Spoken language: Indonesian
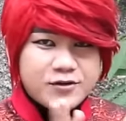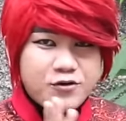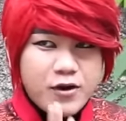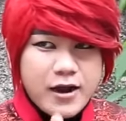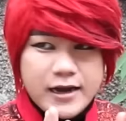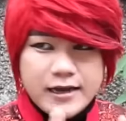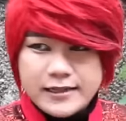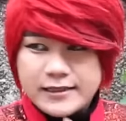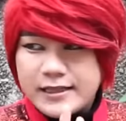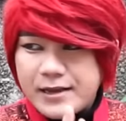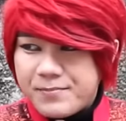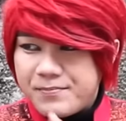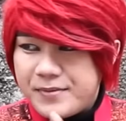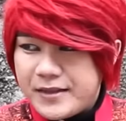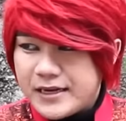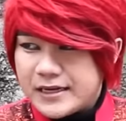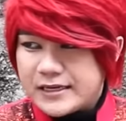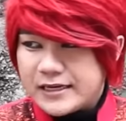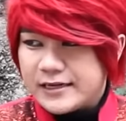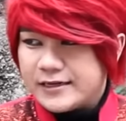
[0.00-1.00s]
Gue akan
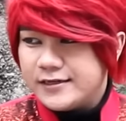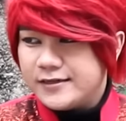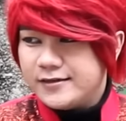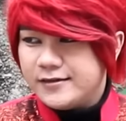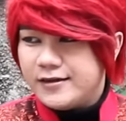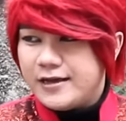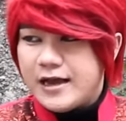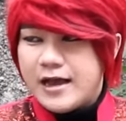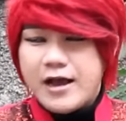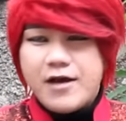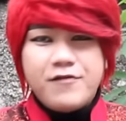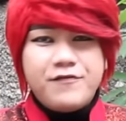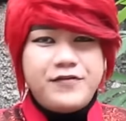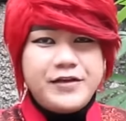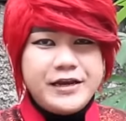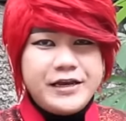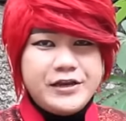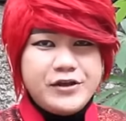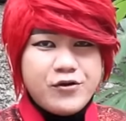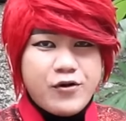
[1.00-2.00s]
tampilkan
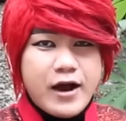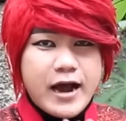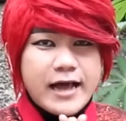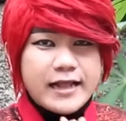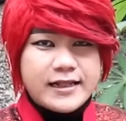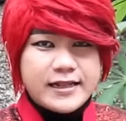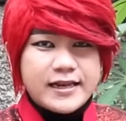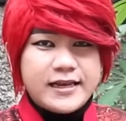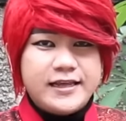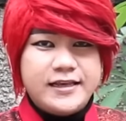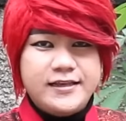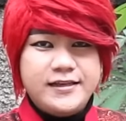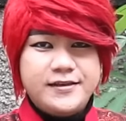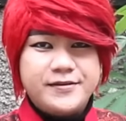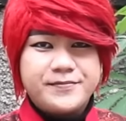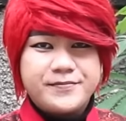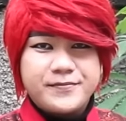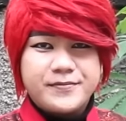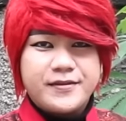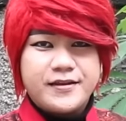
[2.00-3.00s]
video asli
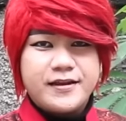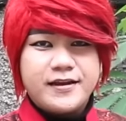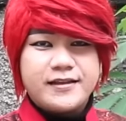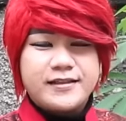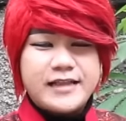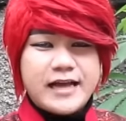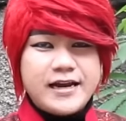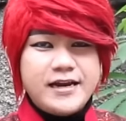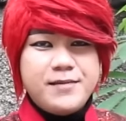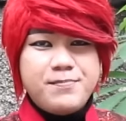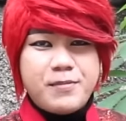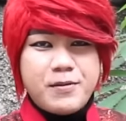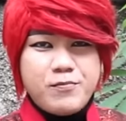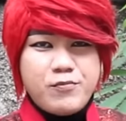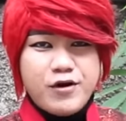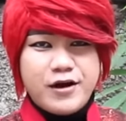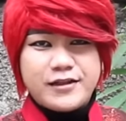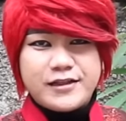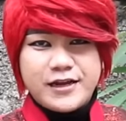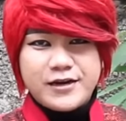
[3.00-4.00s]
tadi
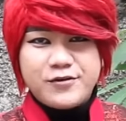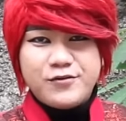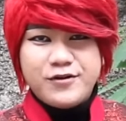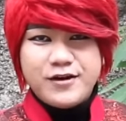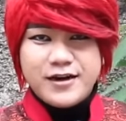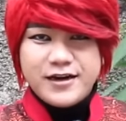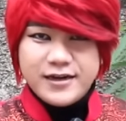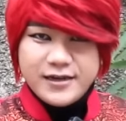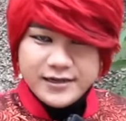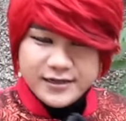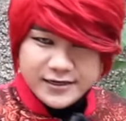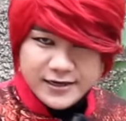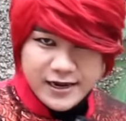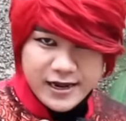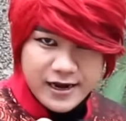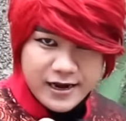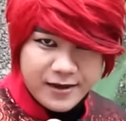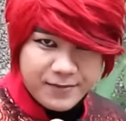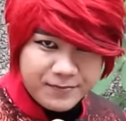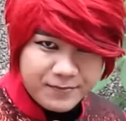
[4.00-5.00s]
pembuatan gue
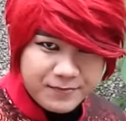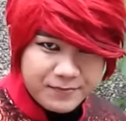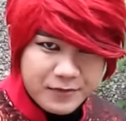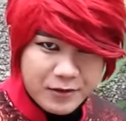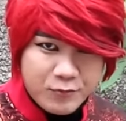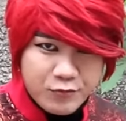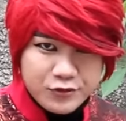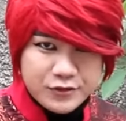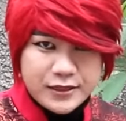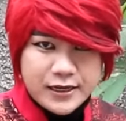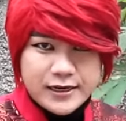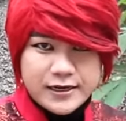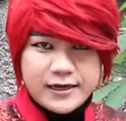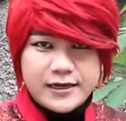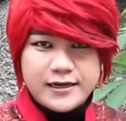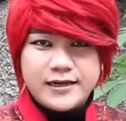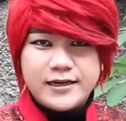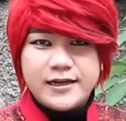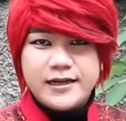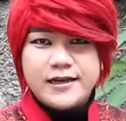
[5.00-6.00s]
dalam
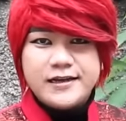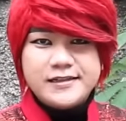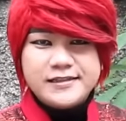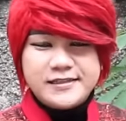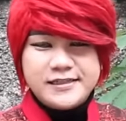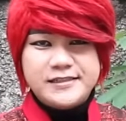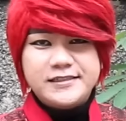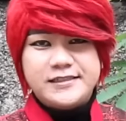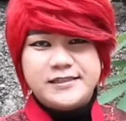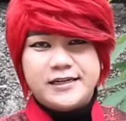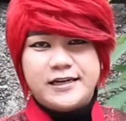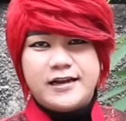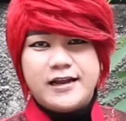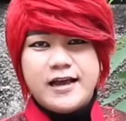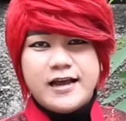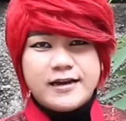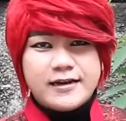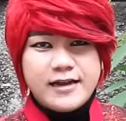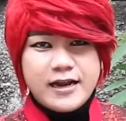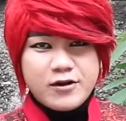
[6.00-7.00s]
memutarkan cincin.
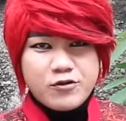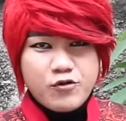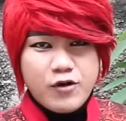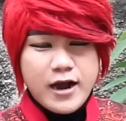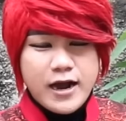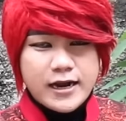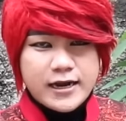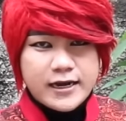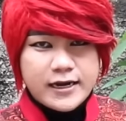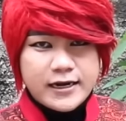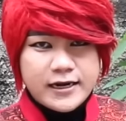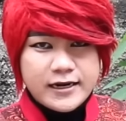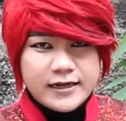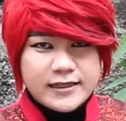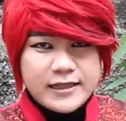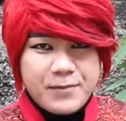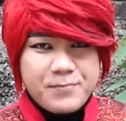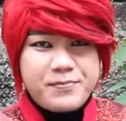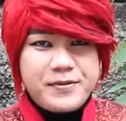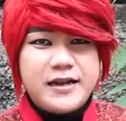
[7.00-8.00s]
Dan gue akan
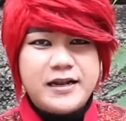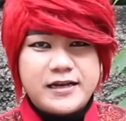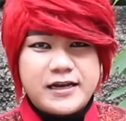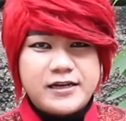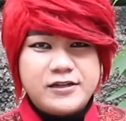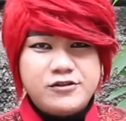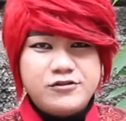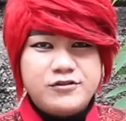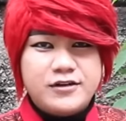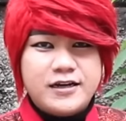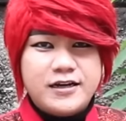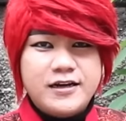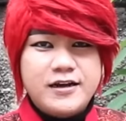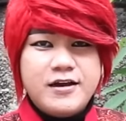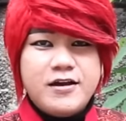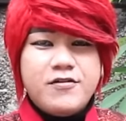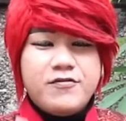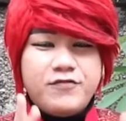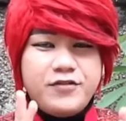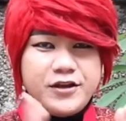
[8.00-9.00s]
tampilkan juga
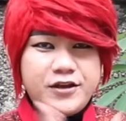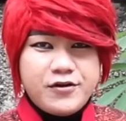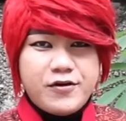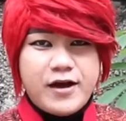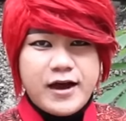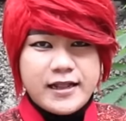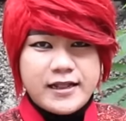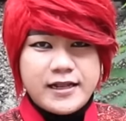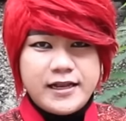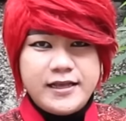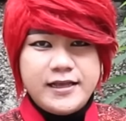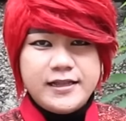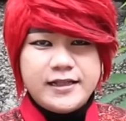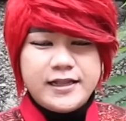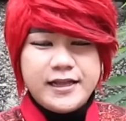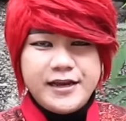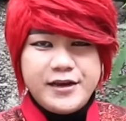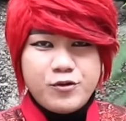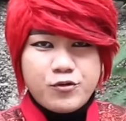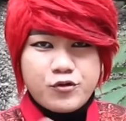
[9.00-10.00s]
video asli
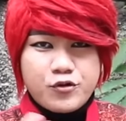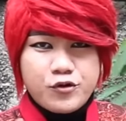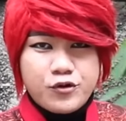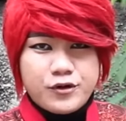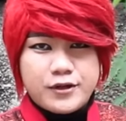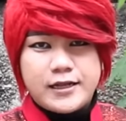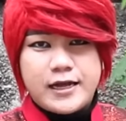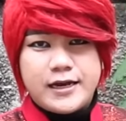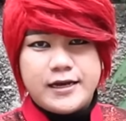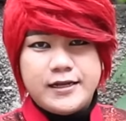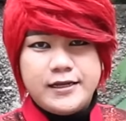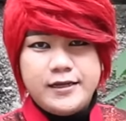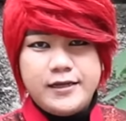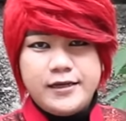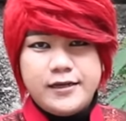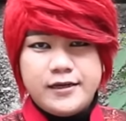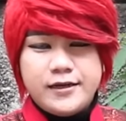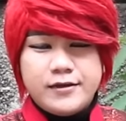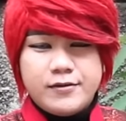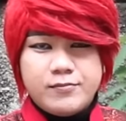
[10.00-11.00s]
si dukun
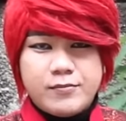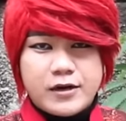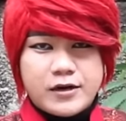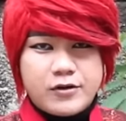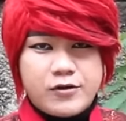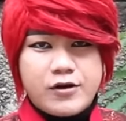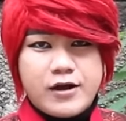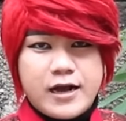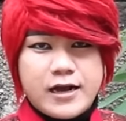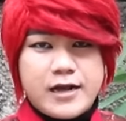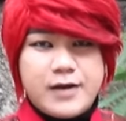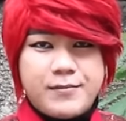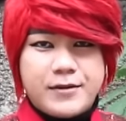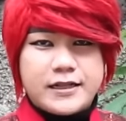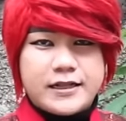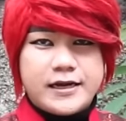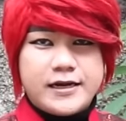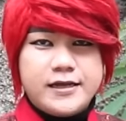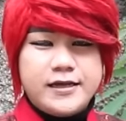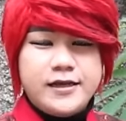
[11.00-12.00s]
tadi, berkedok
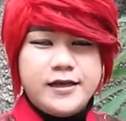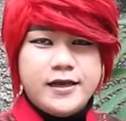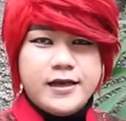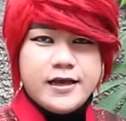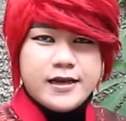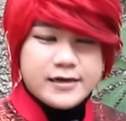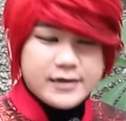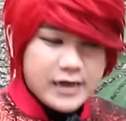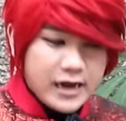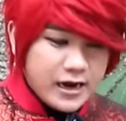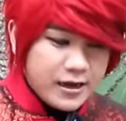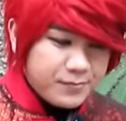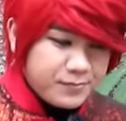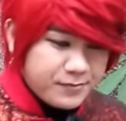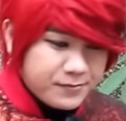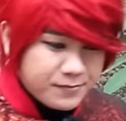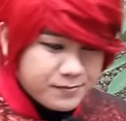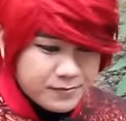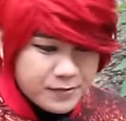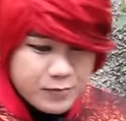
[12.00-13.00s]
agama tadi,
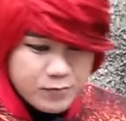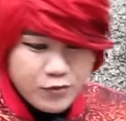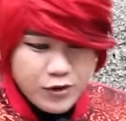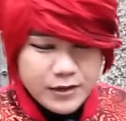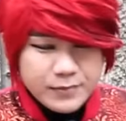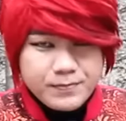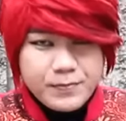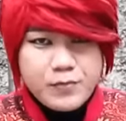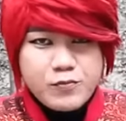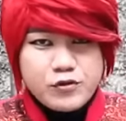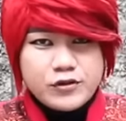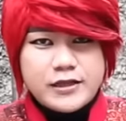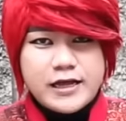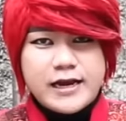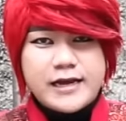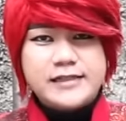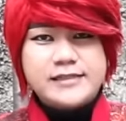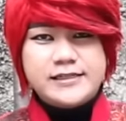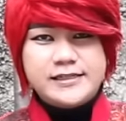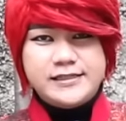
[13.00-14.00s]
dalam membuat
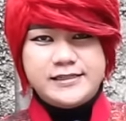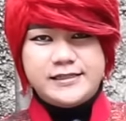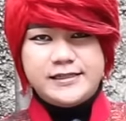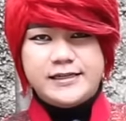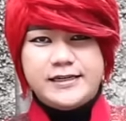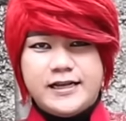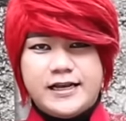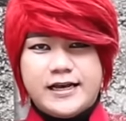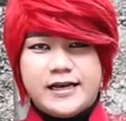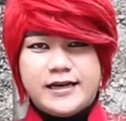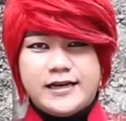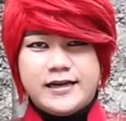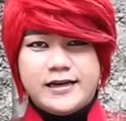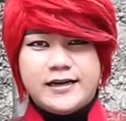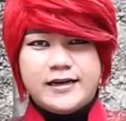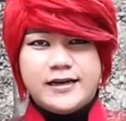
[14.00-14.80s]
pemutaran cincinnya.